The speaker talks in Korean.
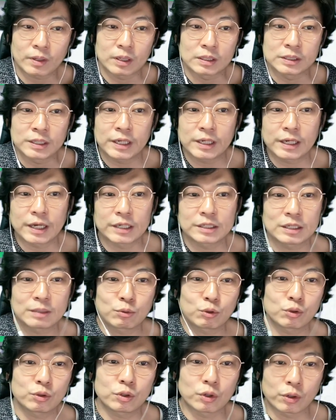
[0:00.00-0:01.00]
은행
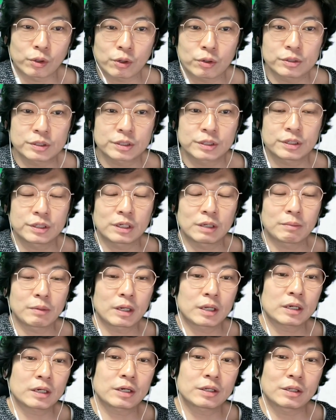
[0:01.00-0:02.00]
계좌번호 연결시키기만
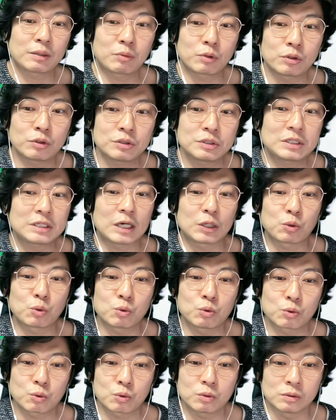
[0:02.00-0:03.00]
하게 되면은
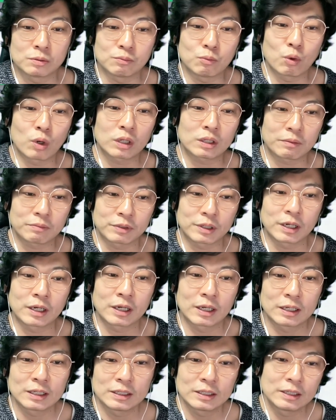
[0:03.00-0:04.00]
자동으로 응모가 됩니다.
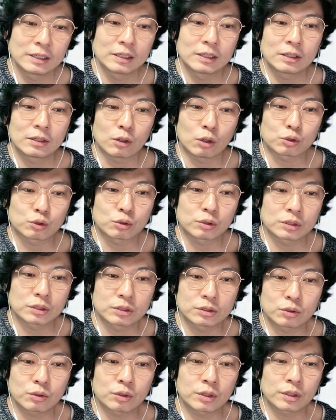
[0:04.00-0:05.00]
어, 저는 그
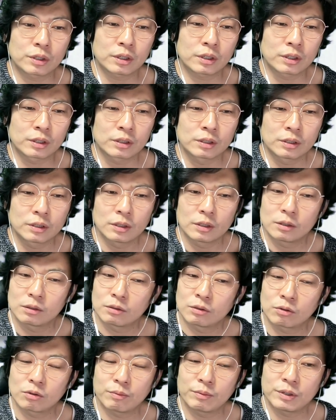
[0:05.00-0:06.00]
전에
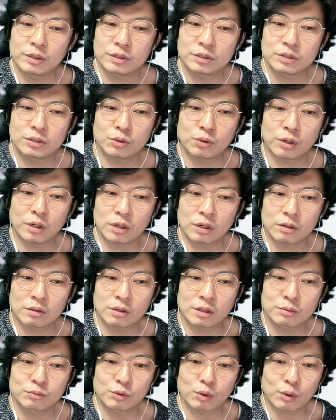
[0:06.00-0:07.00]
이거 미리 신청해놨기
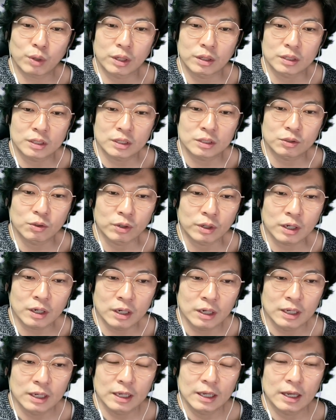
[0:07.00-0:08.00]
때문에 괜찮은 걸까?
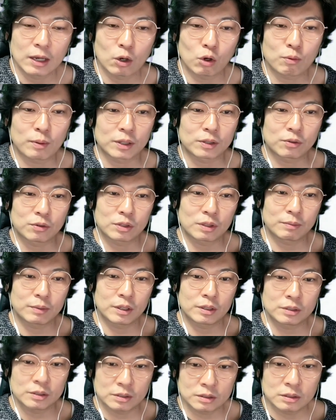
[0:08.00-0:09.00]
하고
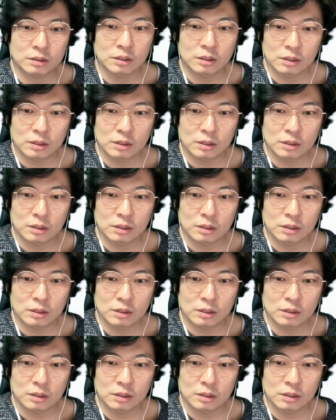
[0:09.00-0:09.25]
봤더니만은